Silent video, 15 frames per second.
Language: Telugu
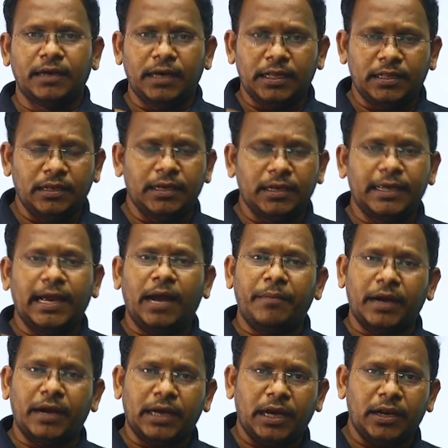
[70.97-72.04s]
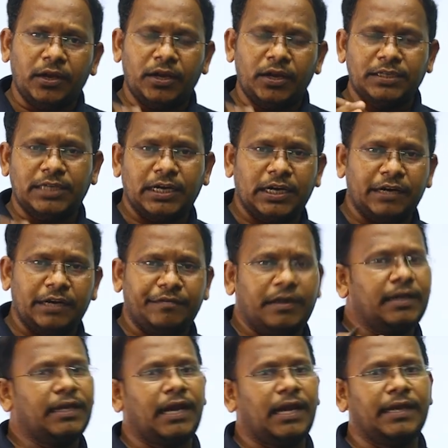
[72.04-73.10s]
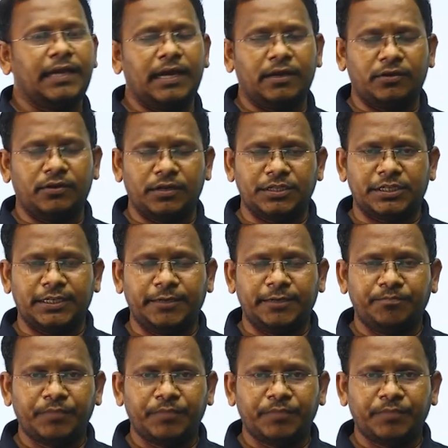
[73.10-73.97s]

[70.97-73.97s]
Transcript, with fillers: ని నియామకాలలో జరిగినటువంటి అన్యాయం గురించి